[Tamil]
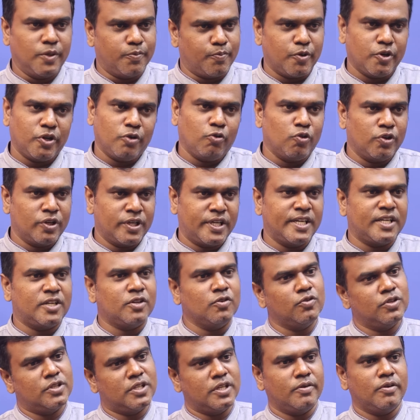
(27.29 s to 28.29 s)
இப்போ ஒரு
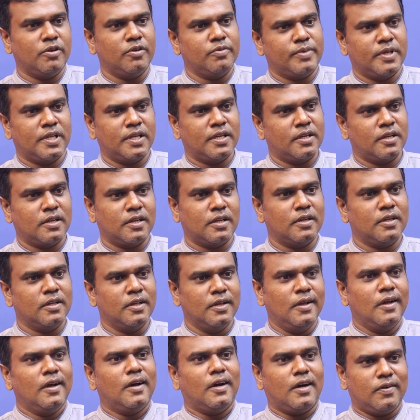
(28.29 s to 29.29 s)
ஹிட் கொடுத்து எவ்வளோ பெரியாக இருக்காது
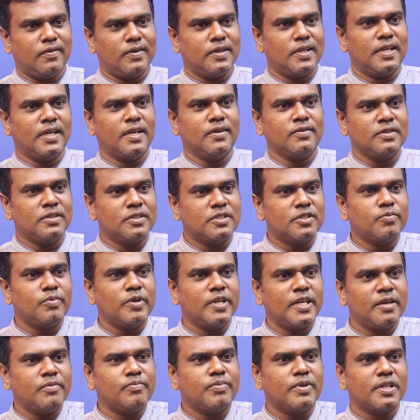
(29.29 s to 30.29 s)
அவர் ஏன் வந்து
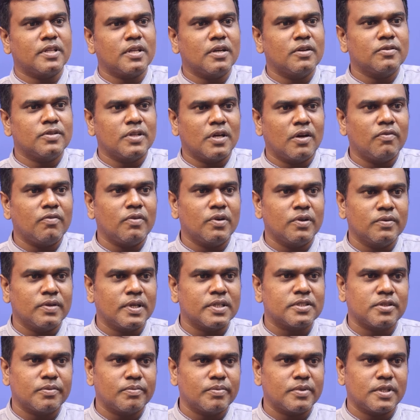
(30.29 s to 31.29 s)
ட்ரிபிள் ஏ படத்தில் வந்து அவ்வளோ
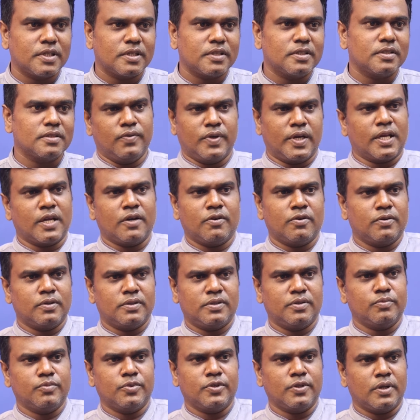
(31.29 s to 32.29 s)
கஷ்டப்பட்டார் இது வரைக்கும்
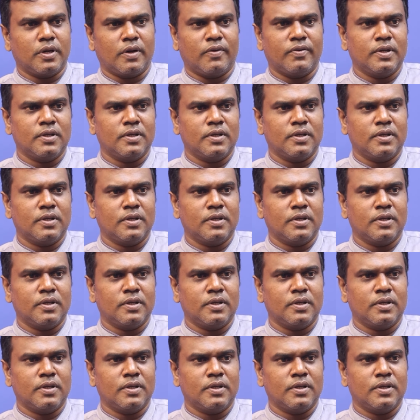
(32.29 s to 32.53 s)
அவர் சிம்பு